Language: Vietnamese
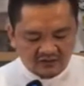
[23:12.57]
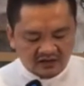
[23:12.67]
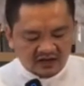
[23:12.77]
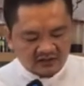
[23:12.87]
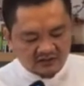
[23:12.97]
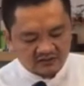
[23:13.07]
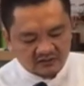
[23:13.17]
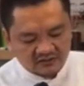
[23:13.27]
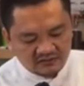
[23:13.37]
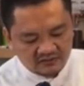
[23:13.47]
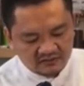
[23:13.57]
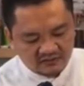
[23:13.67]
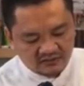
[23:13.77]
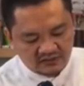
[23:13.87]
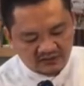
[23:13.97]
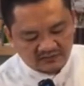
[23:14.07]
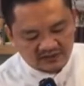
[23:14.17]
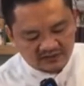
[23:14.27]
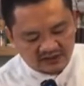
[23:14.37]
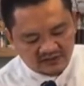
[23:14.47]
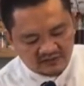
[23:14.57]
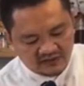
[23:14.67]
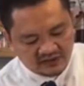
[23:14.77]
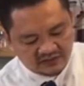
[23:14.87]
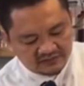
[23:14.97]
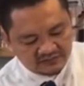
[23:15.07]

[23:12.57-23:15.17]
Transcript: quay cận vô các cho bạn làm ảnh xe vô nè.